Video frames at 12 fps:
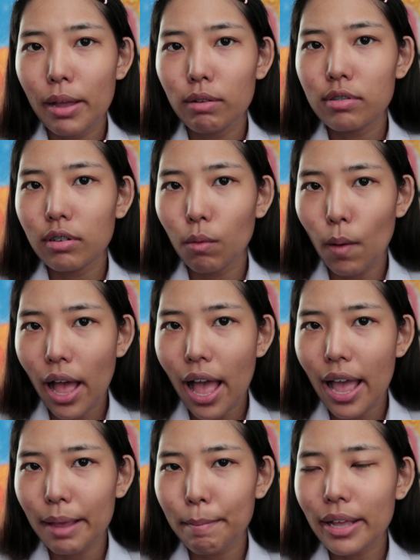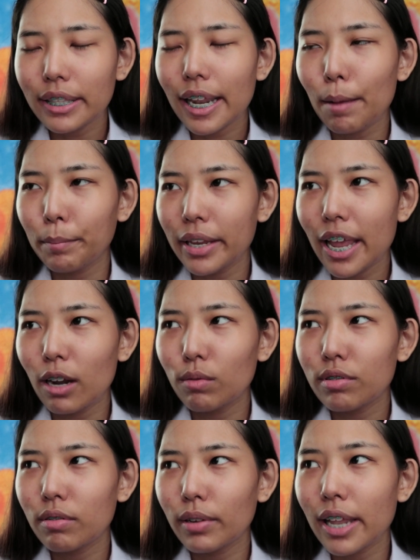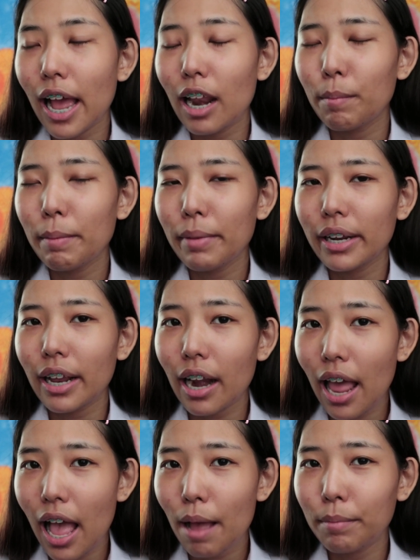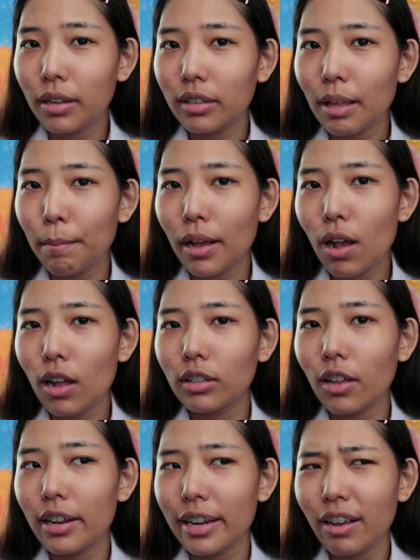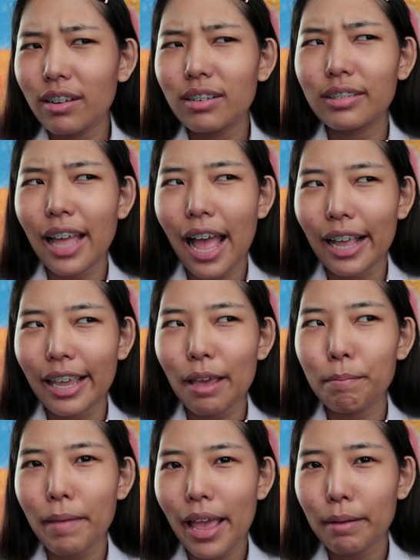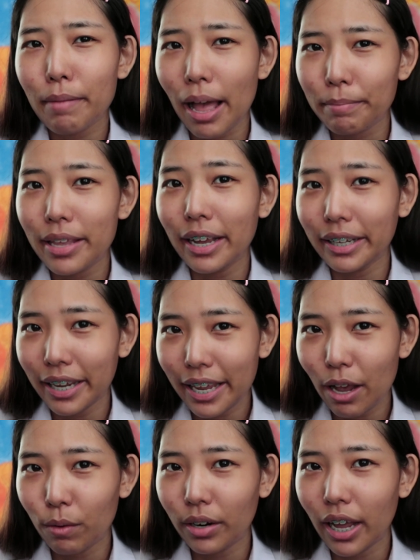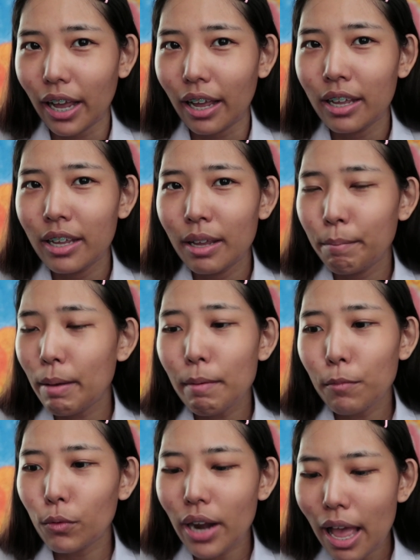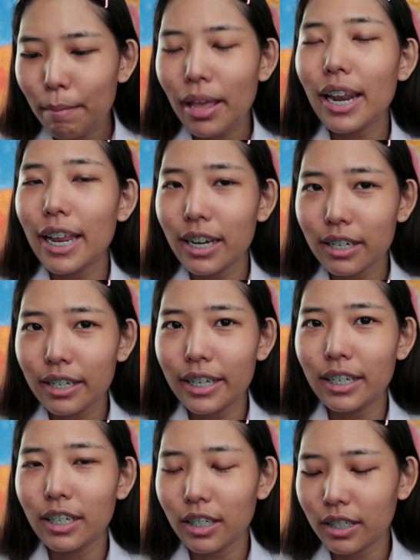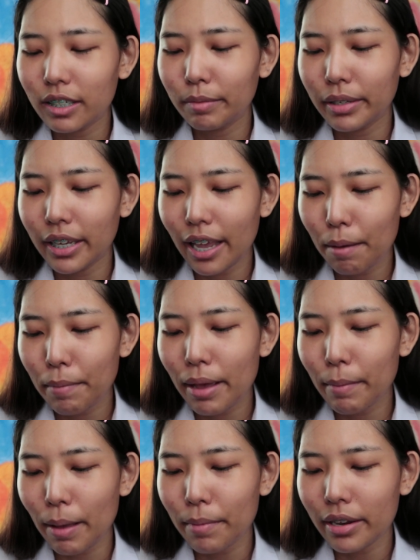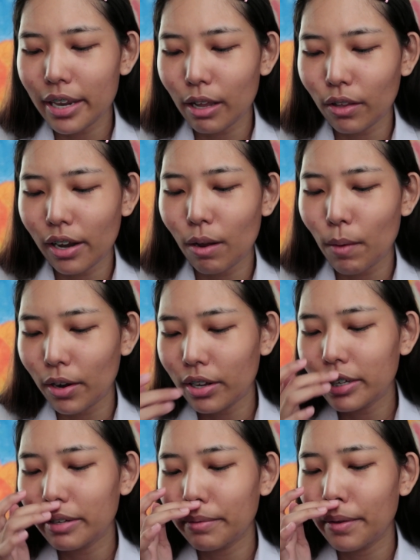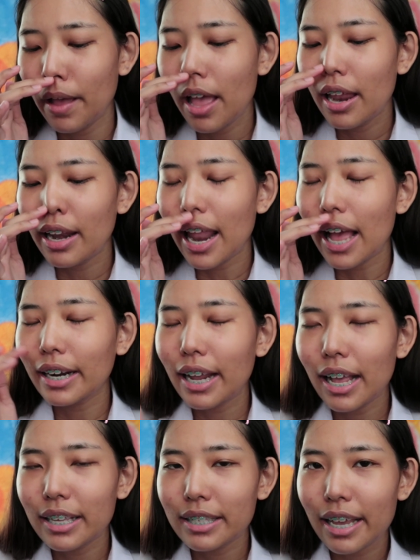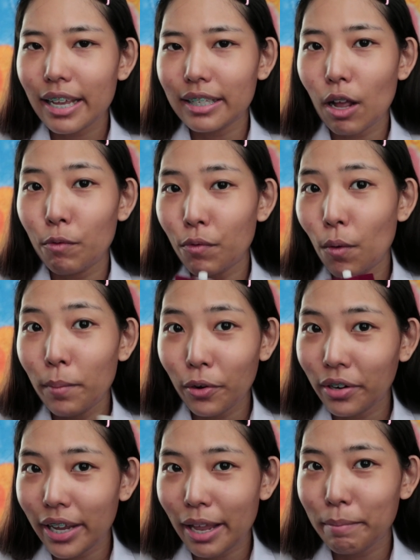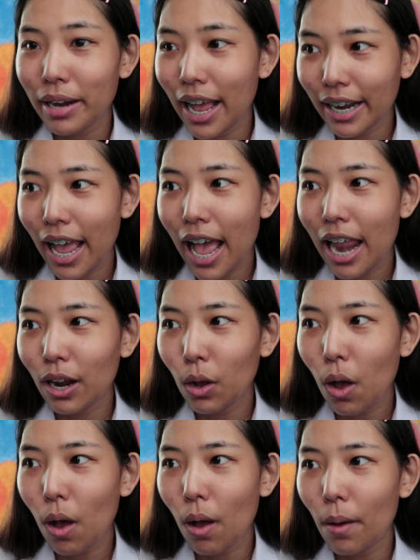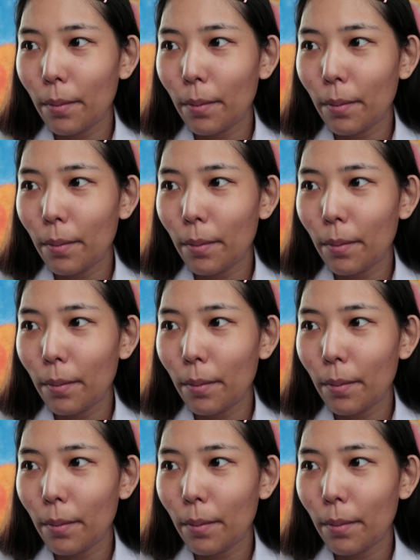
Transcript: ไม้รู้สึกว่าไอ้แป้งตลับเนี่ยรู้สึกว่าทาแล้วมันเป็นคราบเนอะแต่เมื่อก่อนตอนเล็กก็คือทาแค่แป้งพับอย่างเดียวนะคะไม่บำรุงหน้าไม่อะไรเลยคือมีแค่แป้งพับอย่างเดียวตอนกลางวันก็คือล้างหน้าเสร็จเอาโฟมไปโรงเรียนไปล้างหน้าแล้วก็